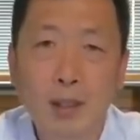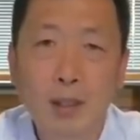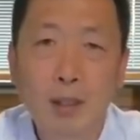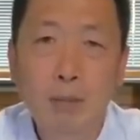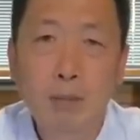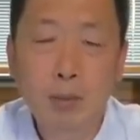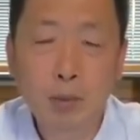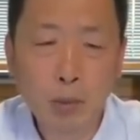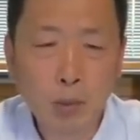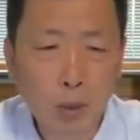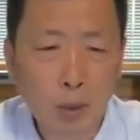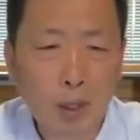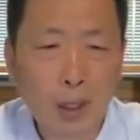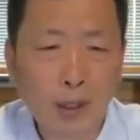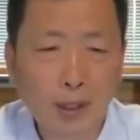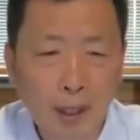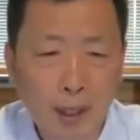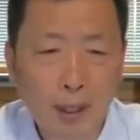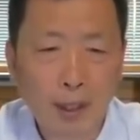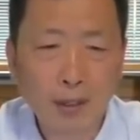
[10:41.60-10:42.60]
不
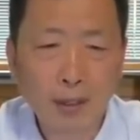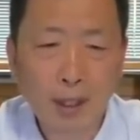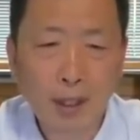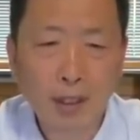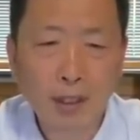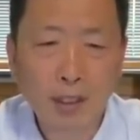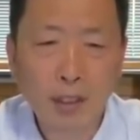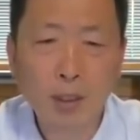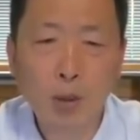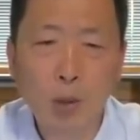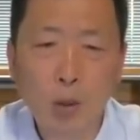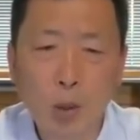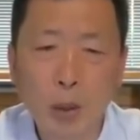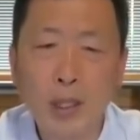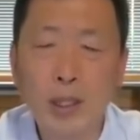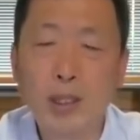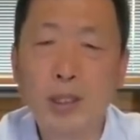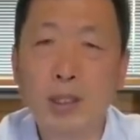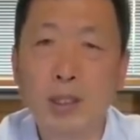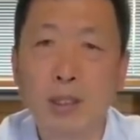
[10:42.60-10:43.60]
过呢，也幸
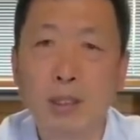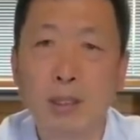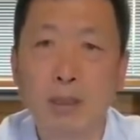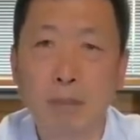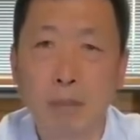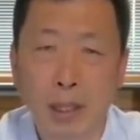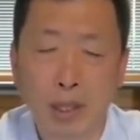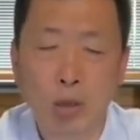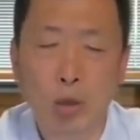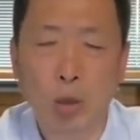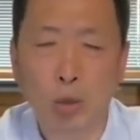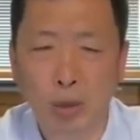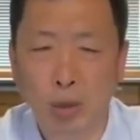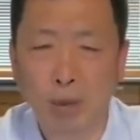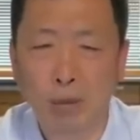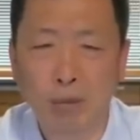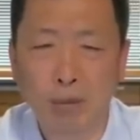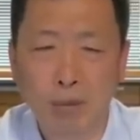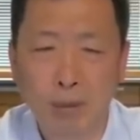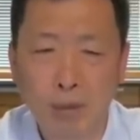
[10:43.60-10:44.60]
亏是没
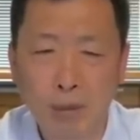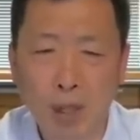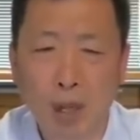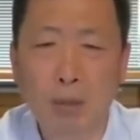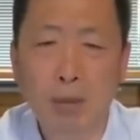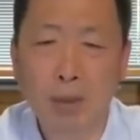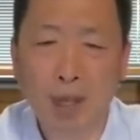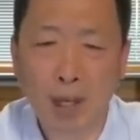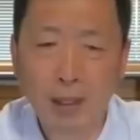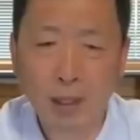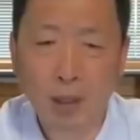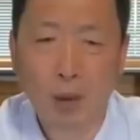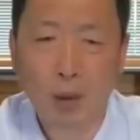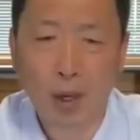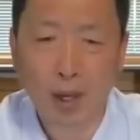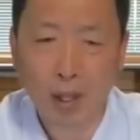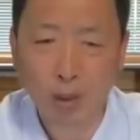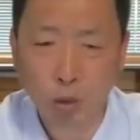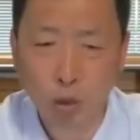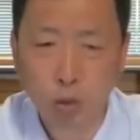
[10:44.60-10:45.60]
去，要不然的
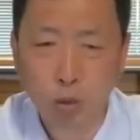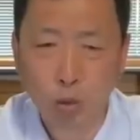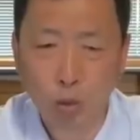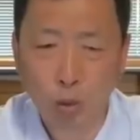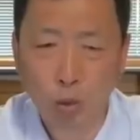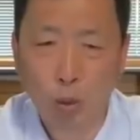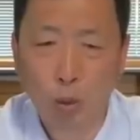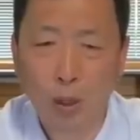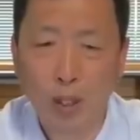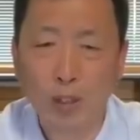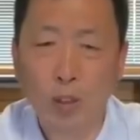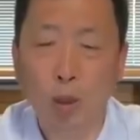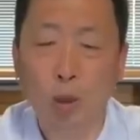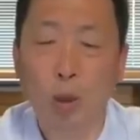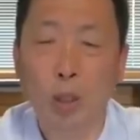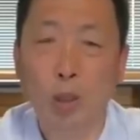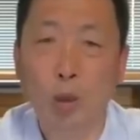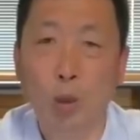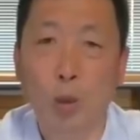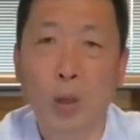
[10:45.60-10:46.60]
话，楚国就
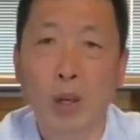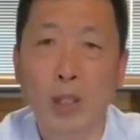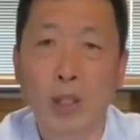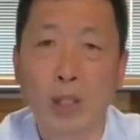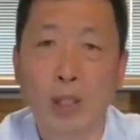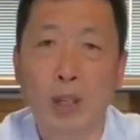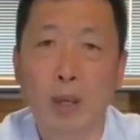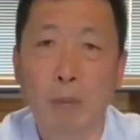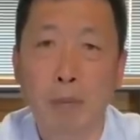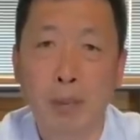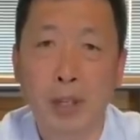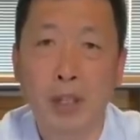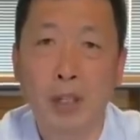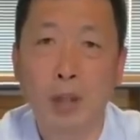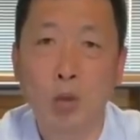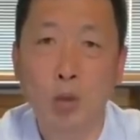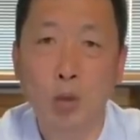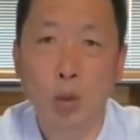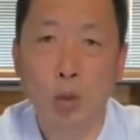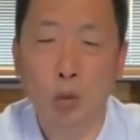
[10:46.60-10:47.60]
会多一个
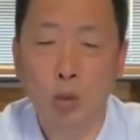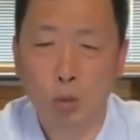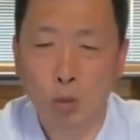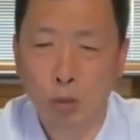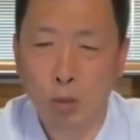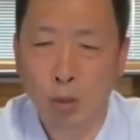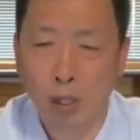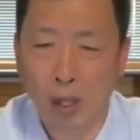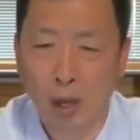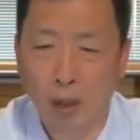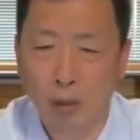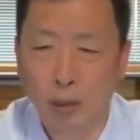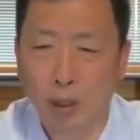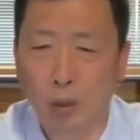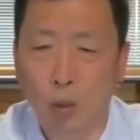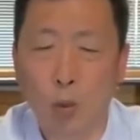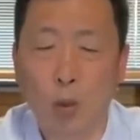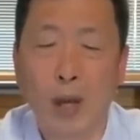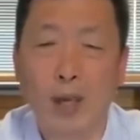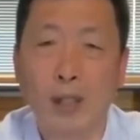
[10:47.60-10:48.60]
平庸无聊
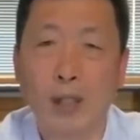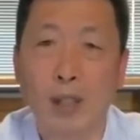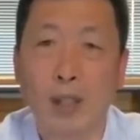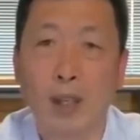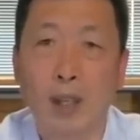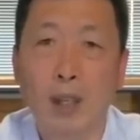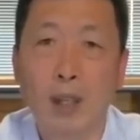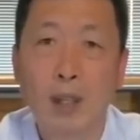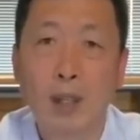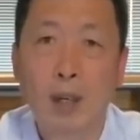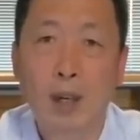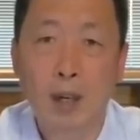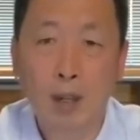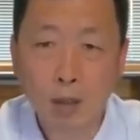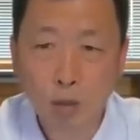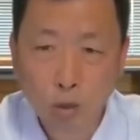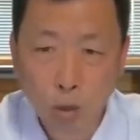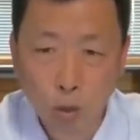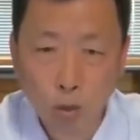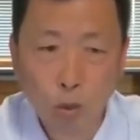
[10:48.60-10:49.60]
的官吏。
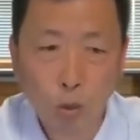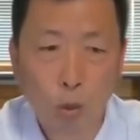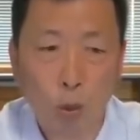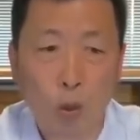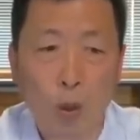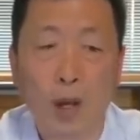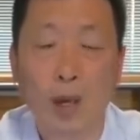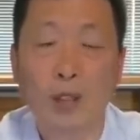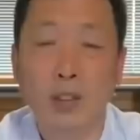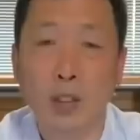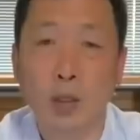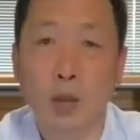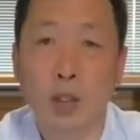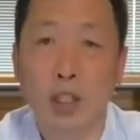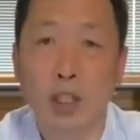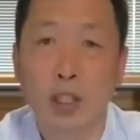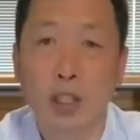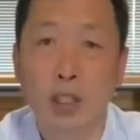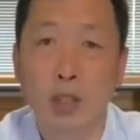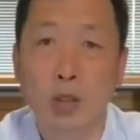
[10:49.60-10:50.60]
而中国就
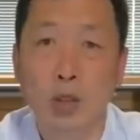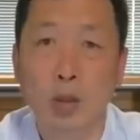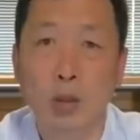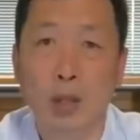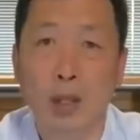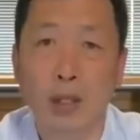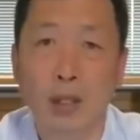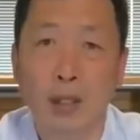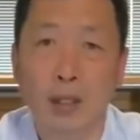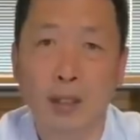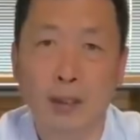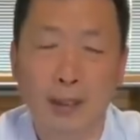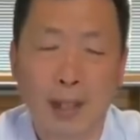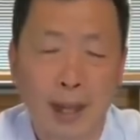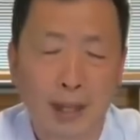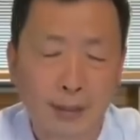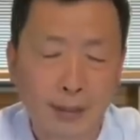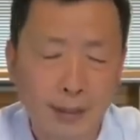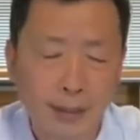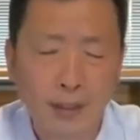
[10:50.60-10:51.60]
失去了一个
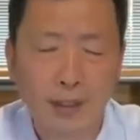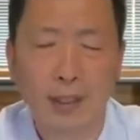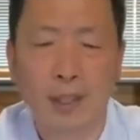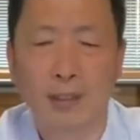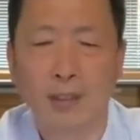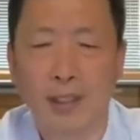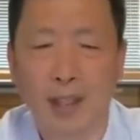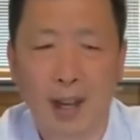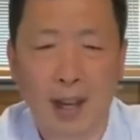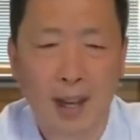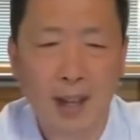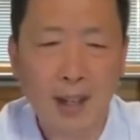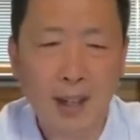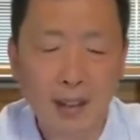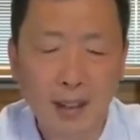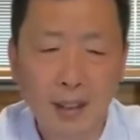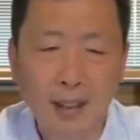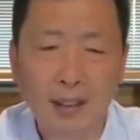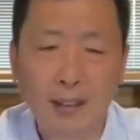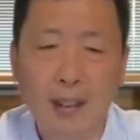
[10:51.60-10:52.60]
大思想家，
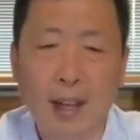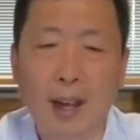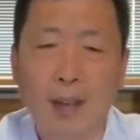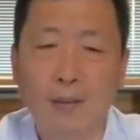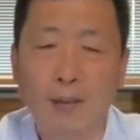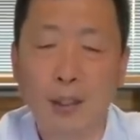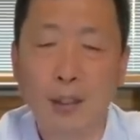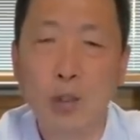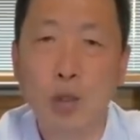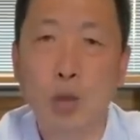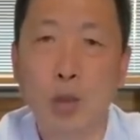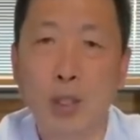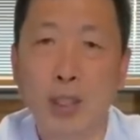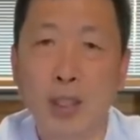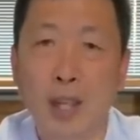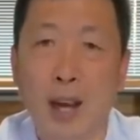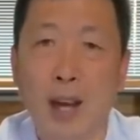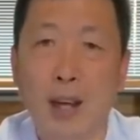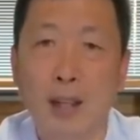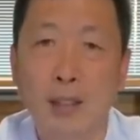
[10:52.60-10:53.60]
一个大文学
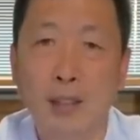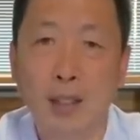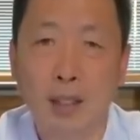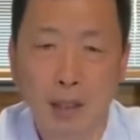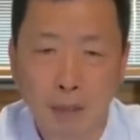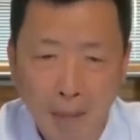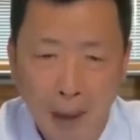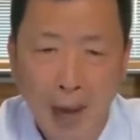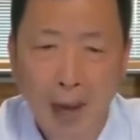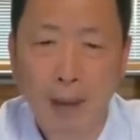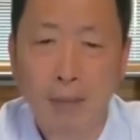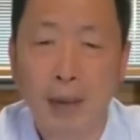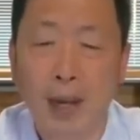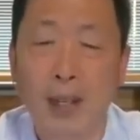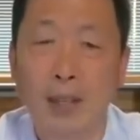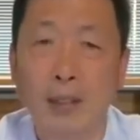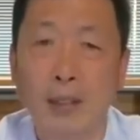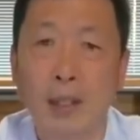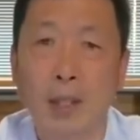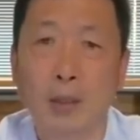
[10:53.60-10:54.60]
家，这个买
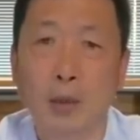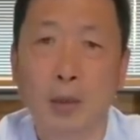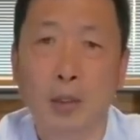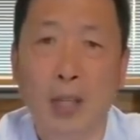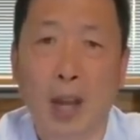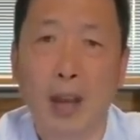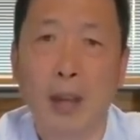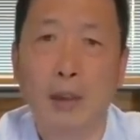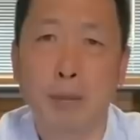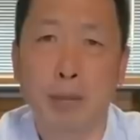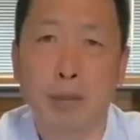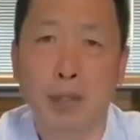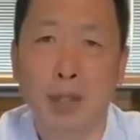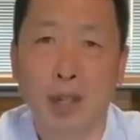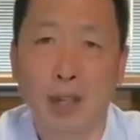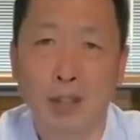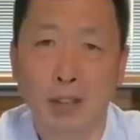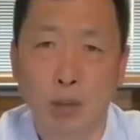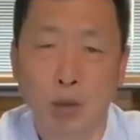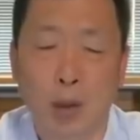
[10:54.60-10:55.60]
卖也就太不
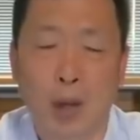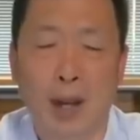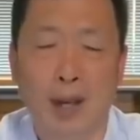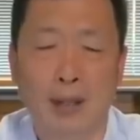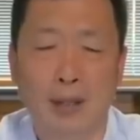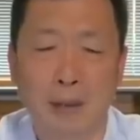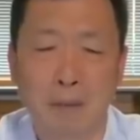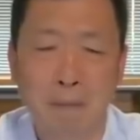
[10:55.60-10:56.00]
合算了。